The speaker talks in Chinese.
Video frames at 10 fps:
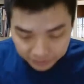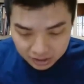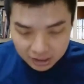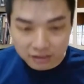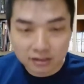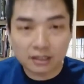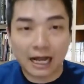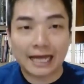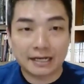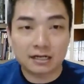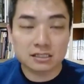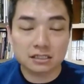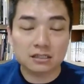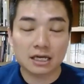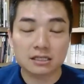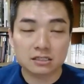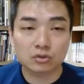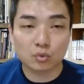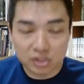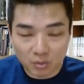经改革津贴
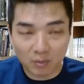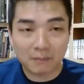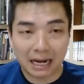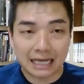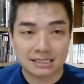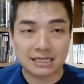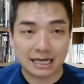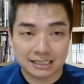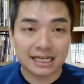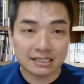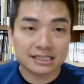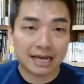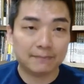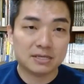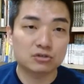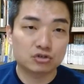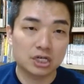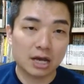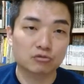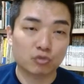制度是我们马来西亚现在必
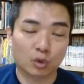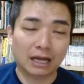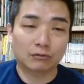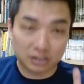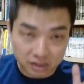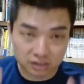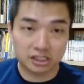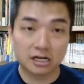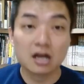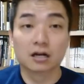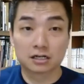须要做到的事情，